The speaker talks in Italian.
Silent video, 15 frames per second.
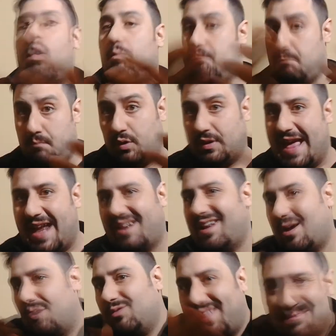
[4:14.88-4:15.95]

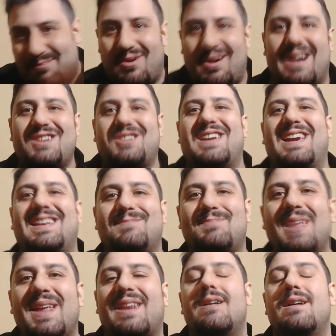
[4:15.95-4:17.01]
moderna, contemporanea
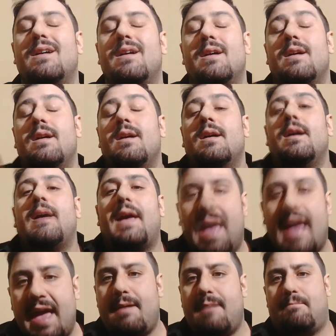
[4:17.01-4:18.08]
Shakespeare
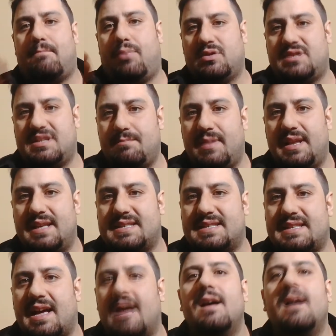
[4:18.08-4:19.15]
e
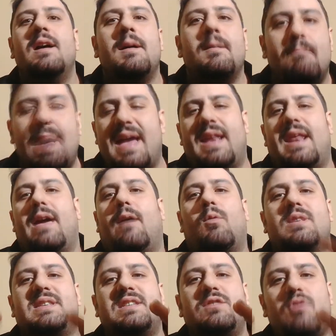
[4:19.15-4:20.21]
possibilista. Bene,
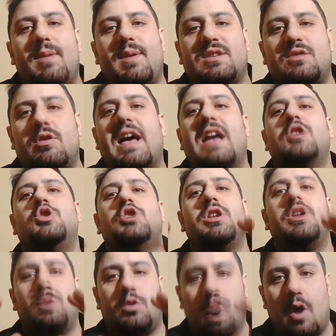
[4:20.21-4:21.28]
questi due
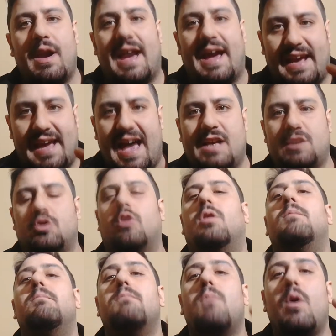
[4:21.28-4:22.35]
personaggi non a caso
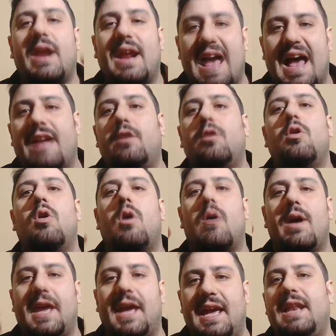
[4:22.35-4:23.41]

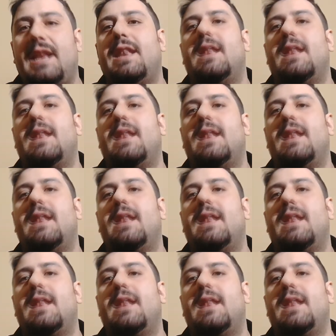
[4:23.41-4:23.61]
moriranno in